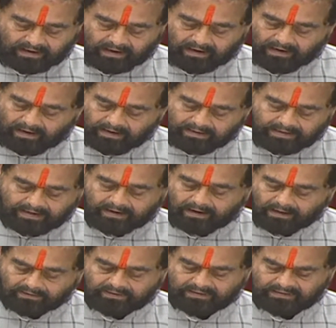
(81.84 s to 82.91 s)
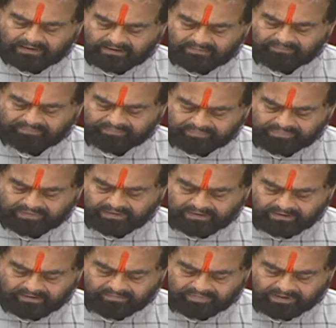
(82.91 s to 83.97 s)
అలా అంటే కాదు కదా
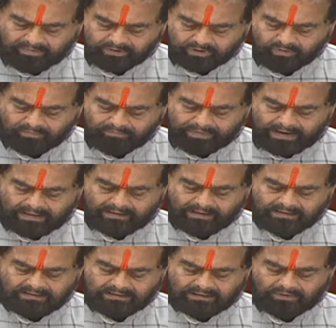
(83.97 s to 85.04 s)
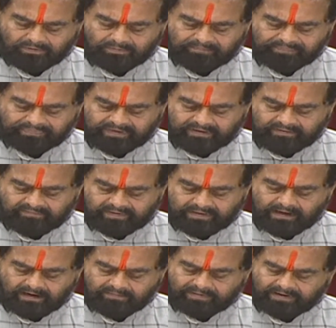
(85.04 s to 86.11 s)
ప్రభుత్వం ప్రాధాన్యతలు
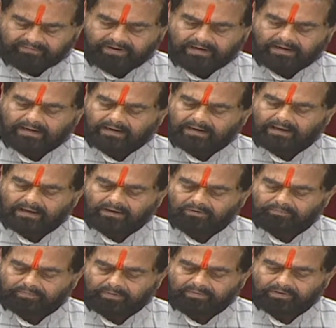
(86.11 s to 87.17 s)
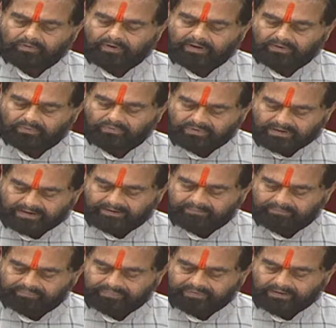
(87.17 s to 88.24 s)
విధానపరమైన నిర్ణయాలు ప్రభుత్వానికి ఉంటాయి
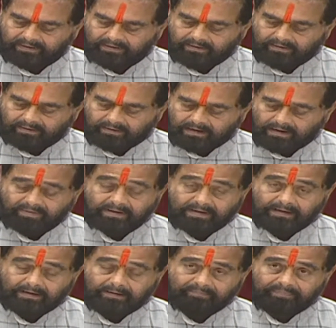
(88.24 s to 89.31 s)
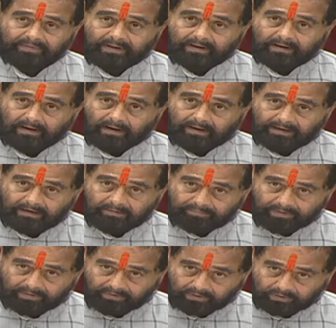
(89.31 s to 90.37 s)
కాబట్టి ఈ
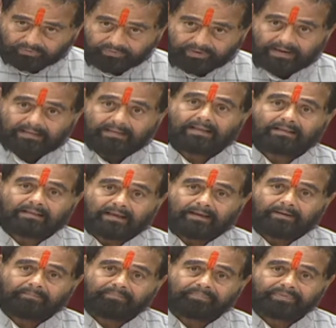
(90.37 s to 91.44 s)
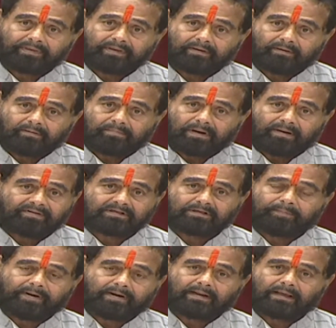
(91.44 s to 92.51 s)
ప్రభుత్వం ఏదైతే
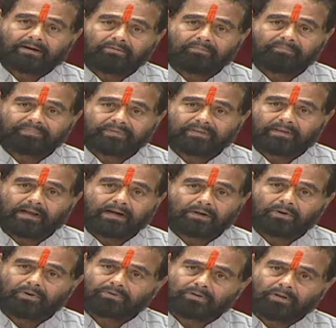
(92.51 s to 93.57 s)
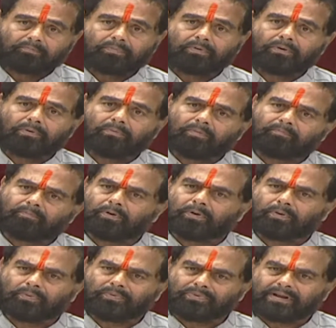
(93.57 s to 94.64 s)
ప్రవేశపెట్టారో దాంట్లో తప్పులు
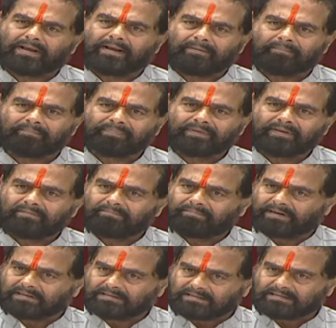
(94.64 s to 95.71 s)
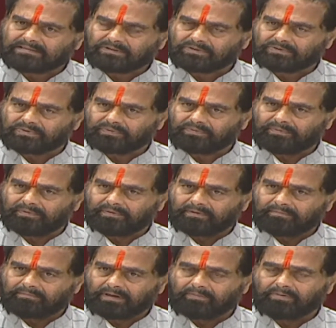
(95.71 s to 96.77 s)
ఒప్పులు ఉంటే ప్రశ్నించవచ్చు
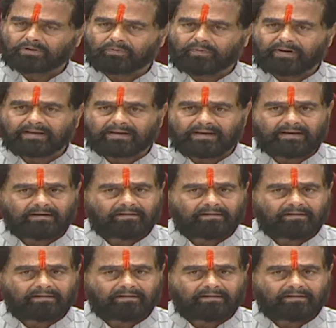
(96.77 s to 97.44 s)
ప్రభుత్వానికి